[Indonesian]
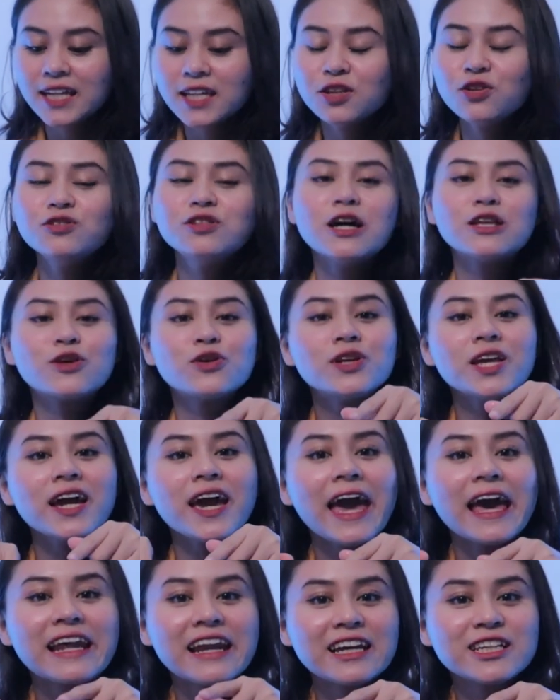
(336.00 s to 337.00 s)
ini tuh jatuhnya
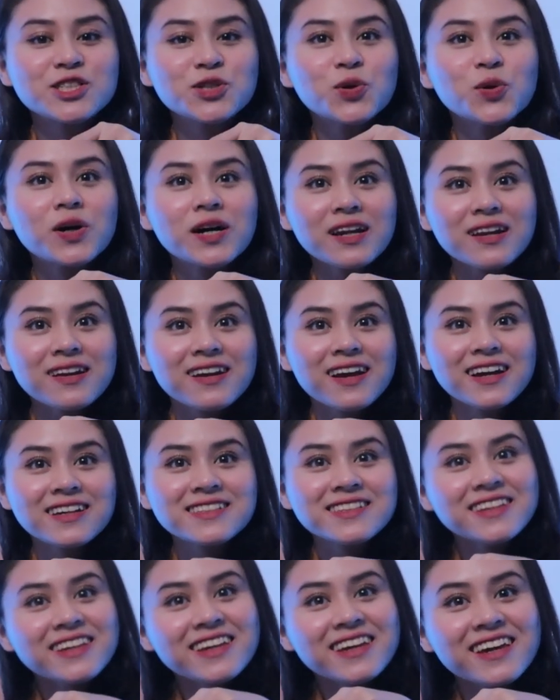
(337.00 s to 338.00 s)
kayak rice cooker gak
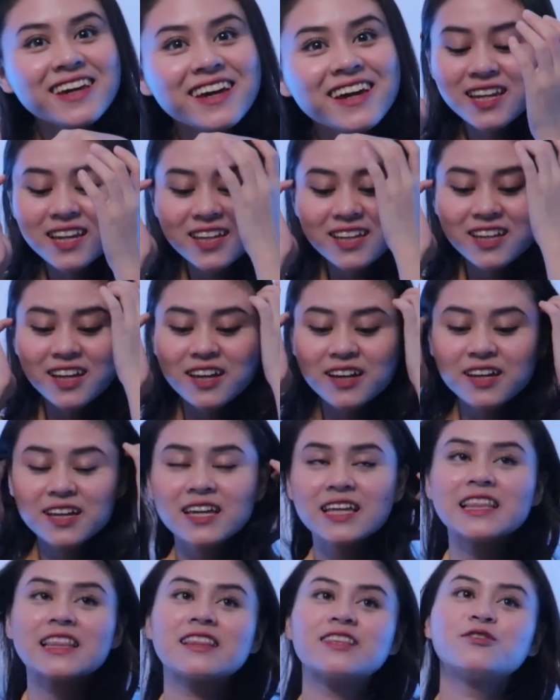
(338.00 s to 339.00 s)
sih? Jadi
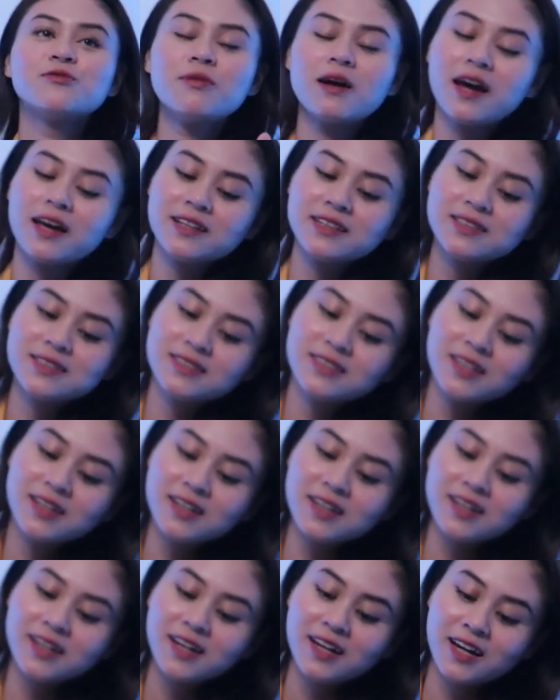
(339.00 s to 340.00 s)
cuma tuk,
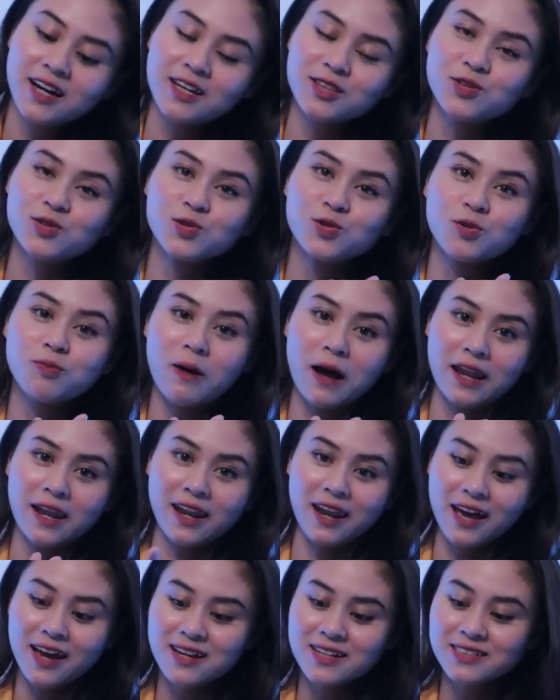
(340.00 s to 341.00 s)
tunggu
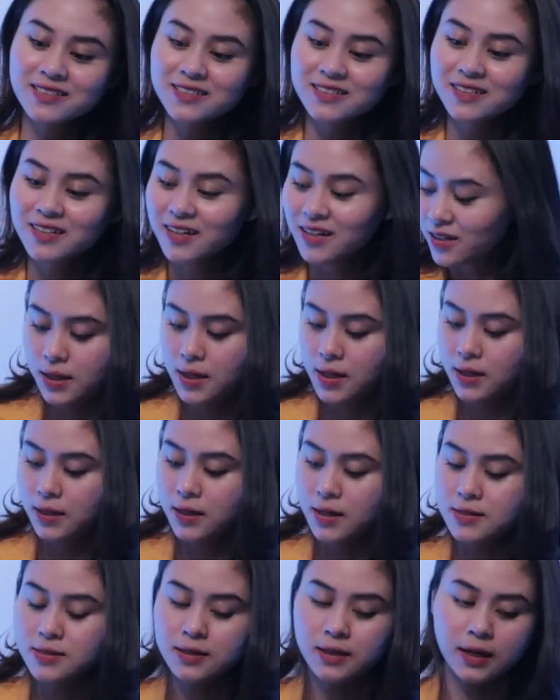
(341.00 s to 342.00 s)
panas.
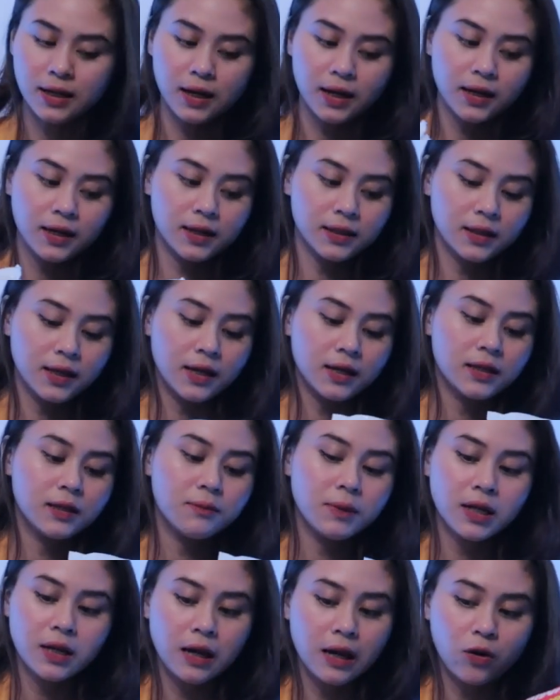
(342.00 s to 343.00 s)
Nah sekarang kita ini
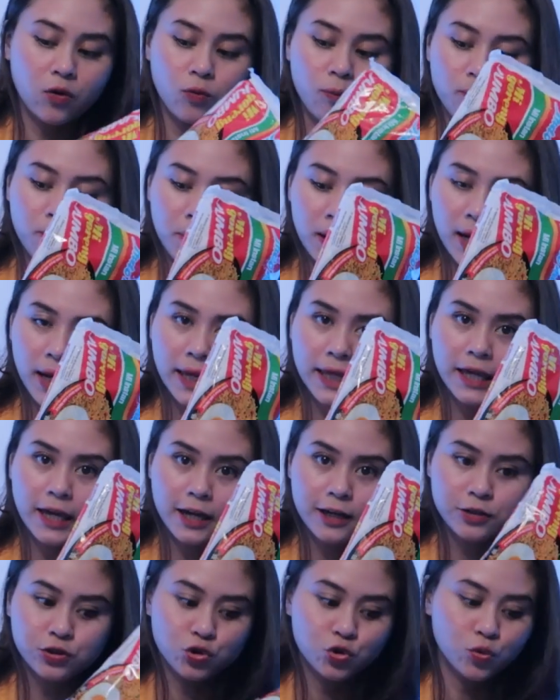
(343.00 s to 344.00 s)
mana aku pakainya
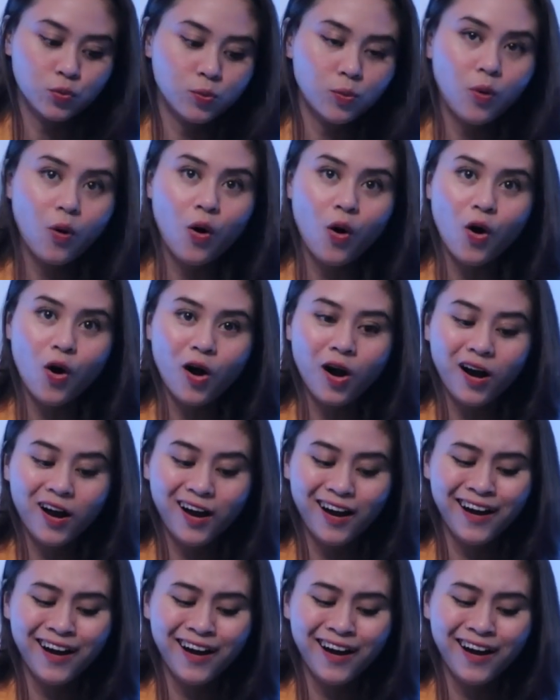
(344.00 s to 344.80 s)
yang jumbo.